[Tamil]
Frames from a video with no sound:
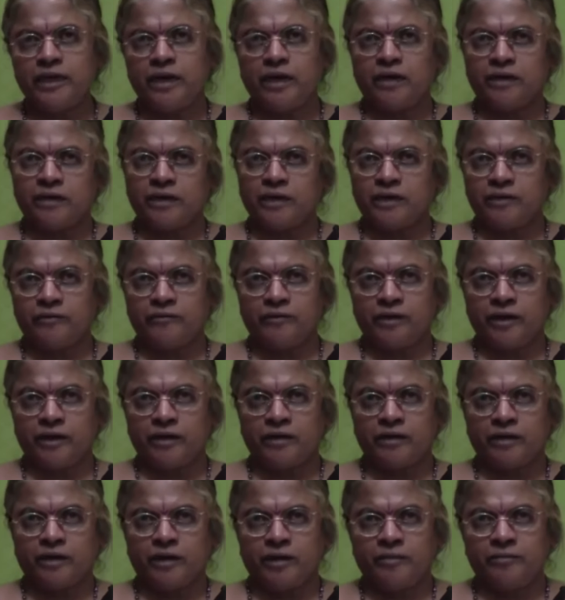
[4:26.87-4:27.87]
யார்
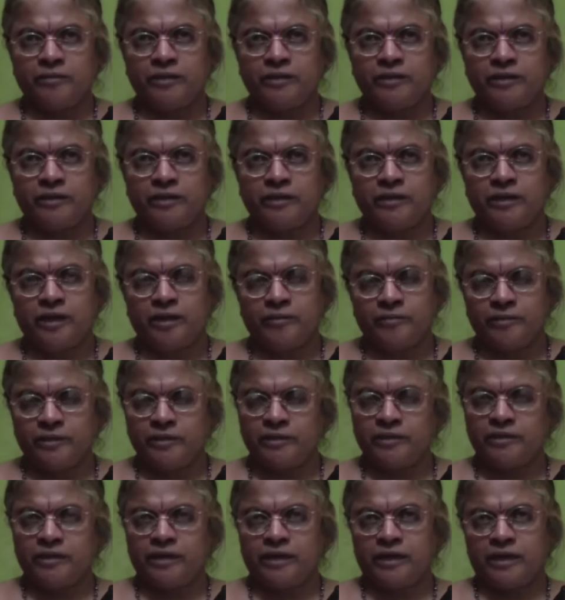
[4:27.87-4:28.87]
அறிவார் அப்படின்
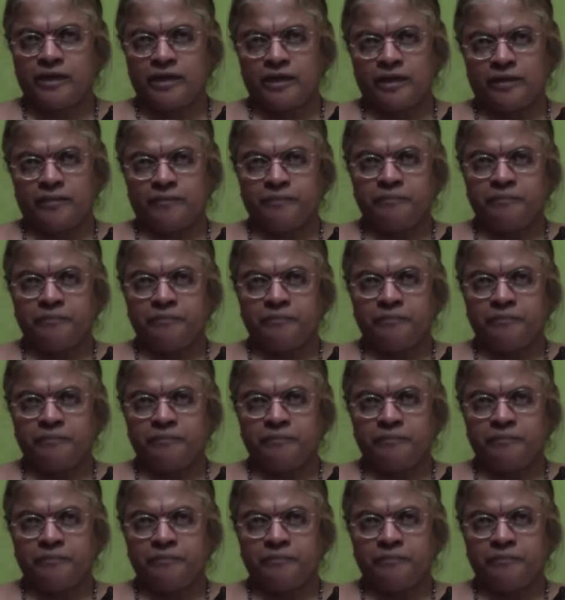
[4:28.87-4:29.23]
அப்படின்றாங்க